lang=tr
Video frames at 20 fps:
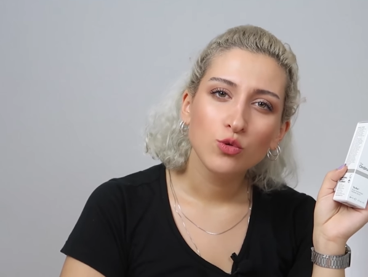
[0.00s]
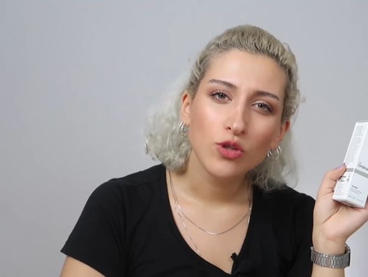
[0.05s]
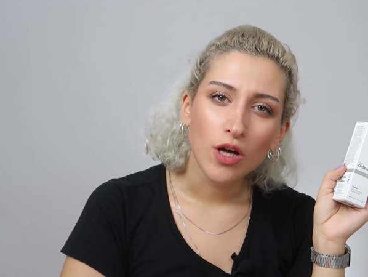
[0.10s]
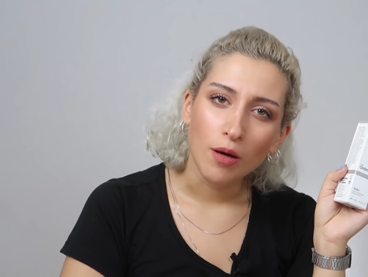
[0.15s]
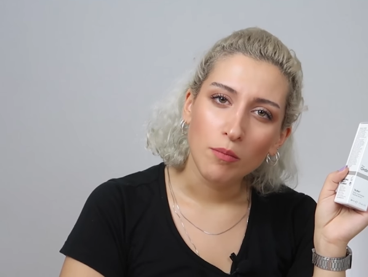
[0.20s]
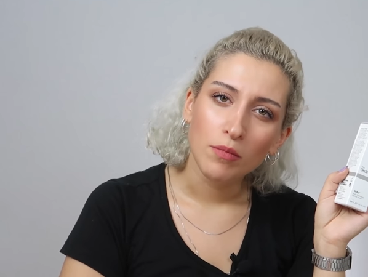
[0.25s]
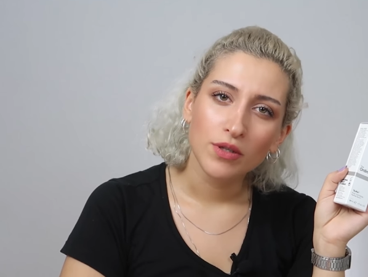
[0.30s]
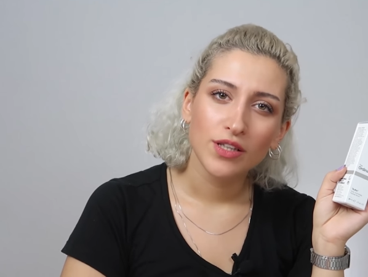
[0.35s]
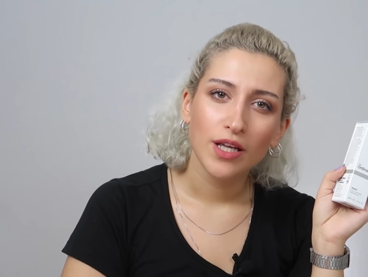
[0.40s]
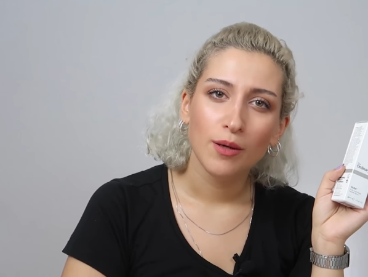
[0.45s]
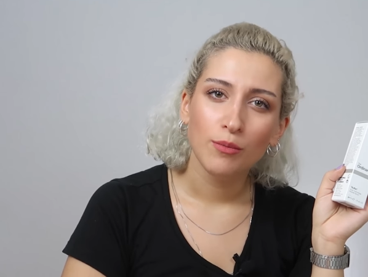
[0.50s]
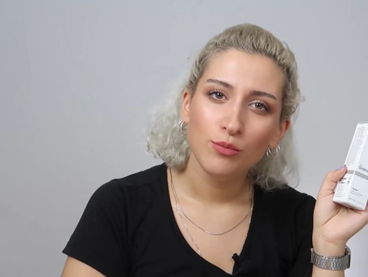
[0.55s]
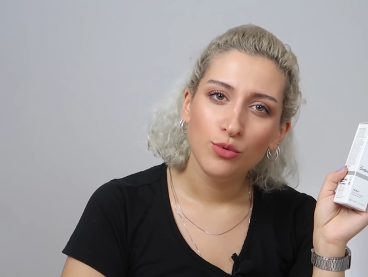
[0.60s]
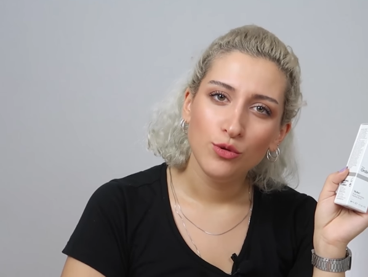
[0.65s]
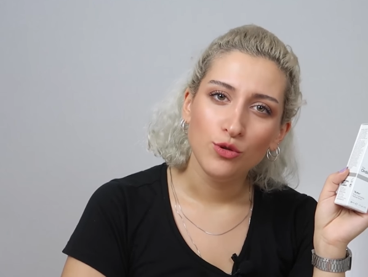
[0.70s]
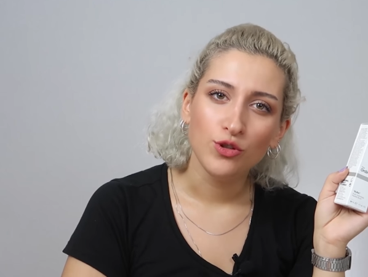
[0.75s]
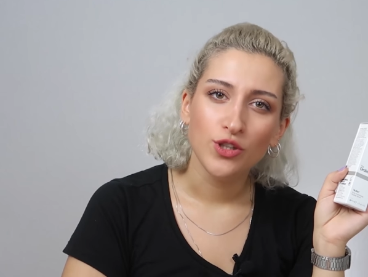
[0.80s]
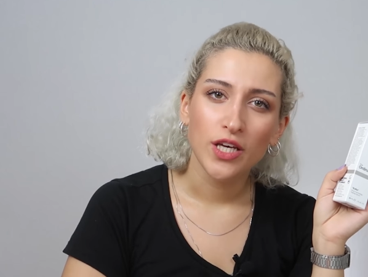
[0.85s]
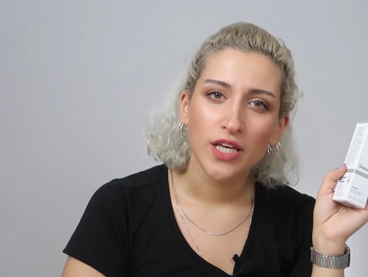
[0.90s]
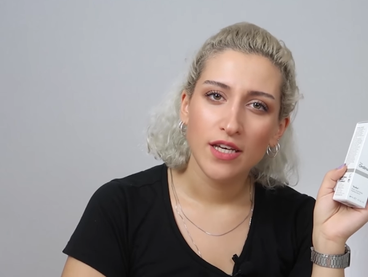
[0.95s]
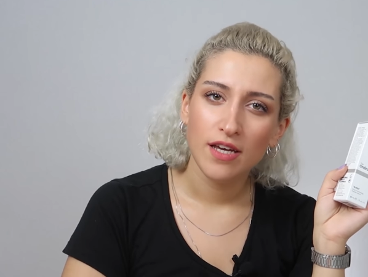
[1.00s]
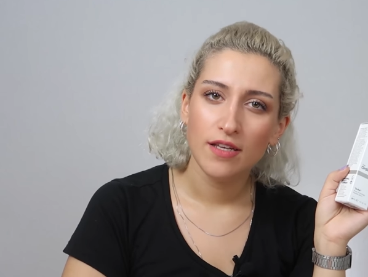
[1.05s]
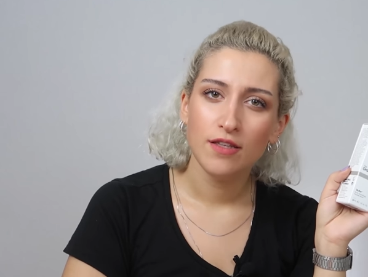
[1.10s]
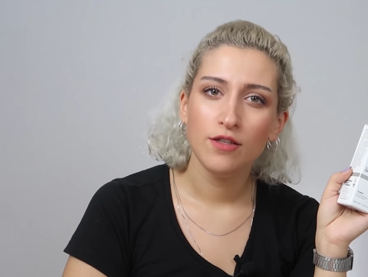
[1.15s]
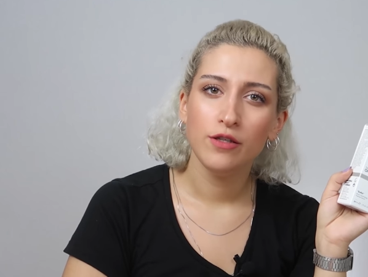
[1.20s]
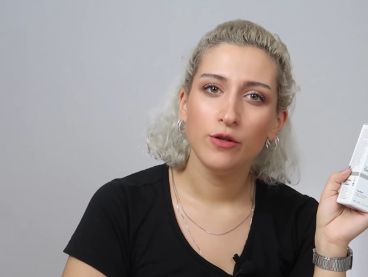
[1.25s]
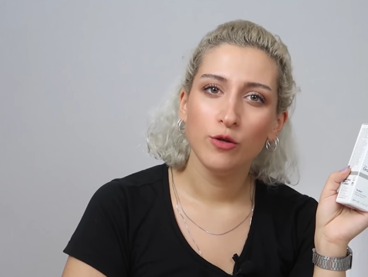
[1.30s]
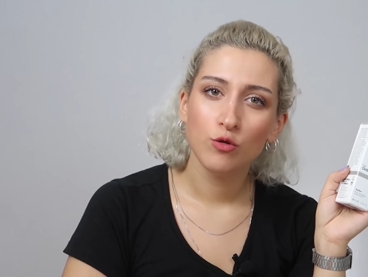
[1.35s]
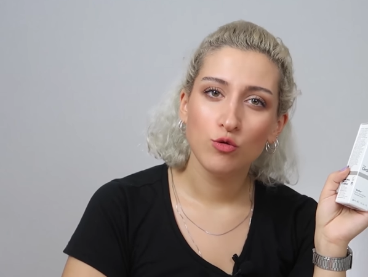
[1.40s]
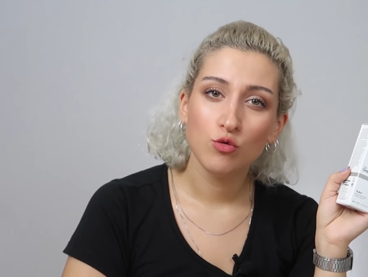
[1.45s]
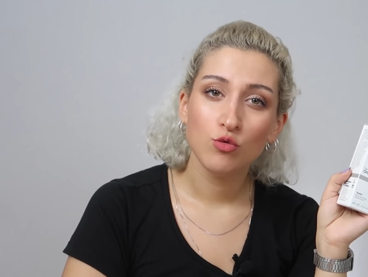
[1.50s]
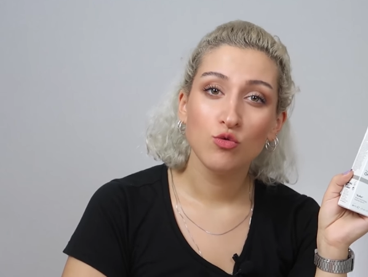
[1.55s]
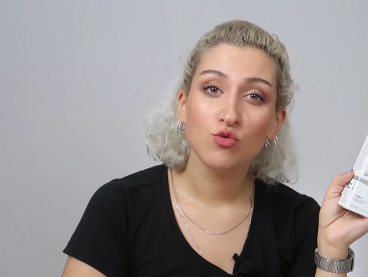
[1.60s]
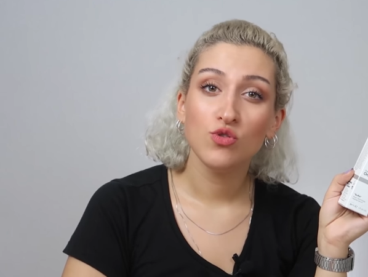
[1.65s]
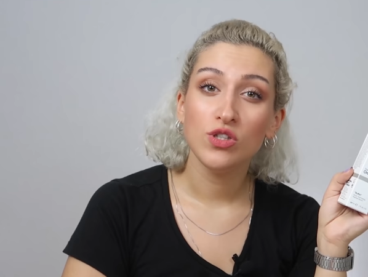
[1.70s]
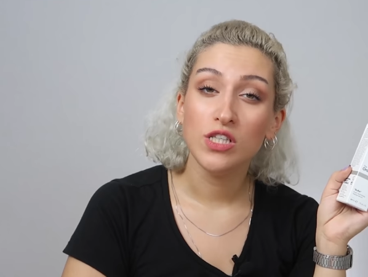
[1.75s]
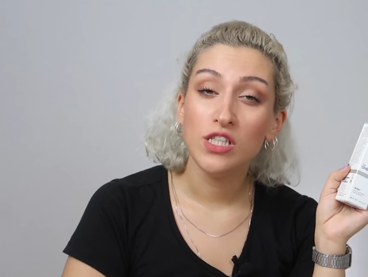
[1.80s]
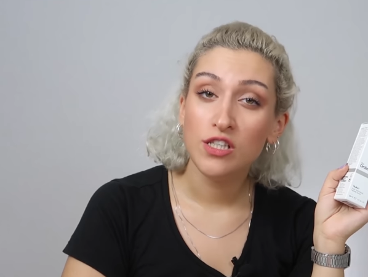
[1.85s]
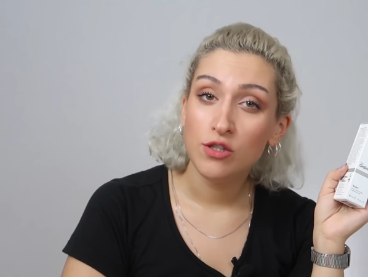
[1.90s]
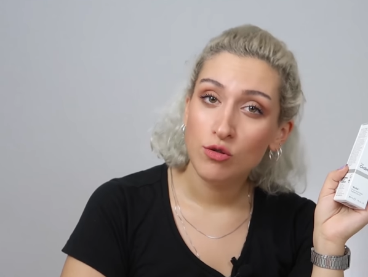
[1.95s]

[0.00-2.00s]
utanmadan bu ülkeye getiriyorsunuz.